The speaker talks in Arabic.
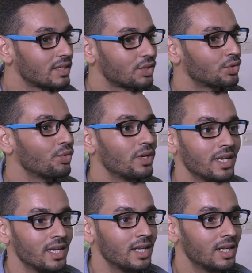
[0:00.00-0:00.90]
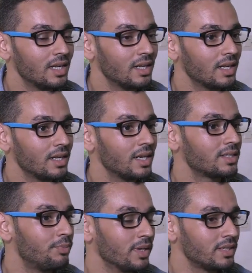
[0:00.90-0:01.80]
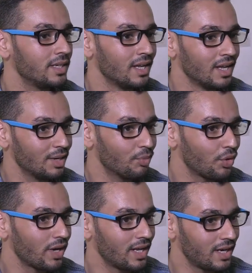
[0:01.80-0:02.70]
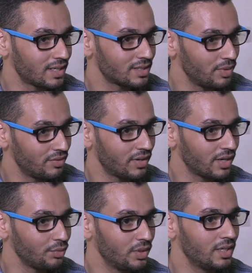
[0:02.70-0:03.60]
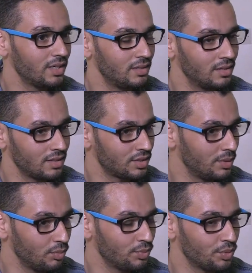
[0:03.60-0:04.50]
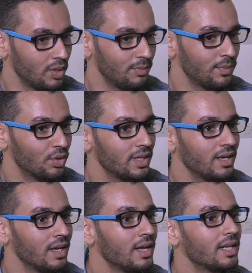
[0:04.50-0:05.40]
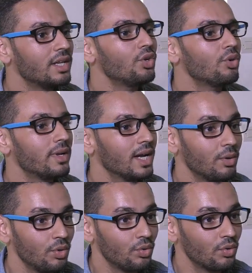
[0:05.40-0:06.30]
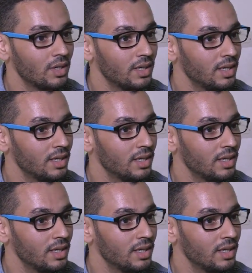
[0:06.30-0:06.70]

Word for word: رجعوني الى تبعتي الموقع الرسمي لفريق الوداد كتكلموا مجموعه من المواضيع اللي اليوم نحاولوا